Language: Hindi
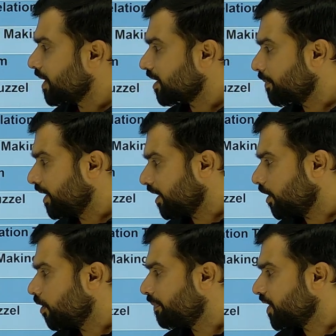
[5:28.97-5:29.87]

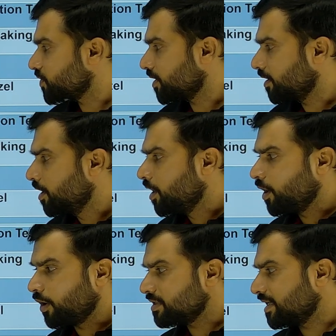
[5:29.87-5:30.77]
मैथमेटिकल ऑपरेशन
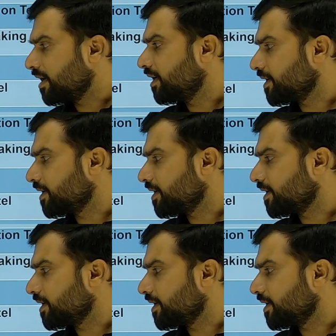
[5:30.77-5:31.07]
लॉजिकल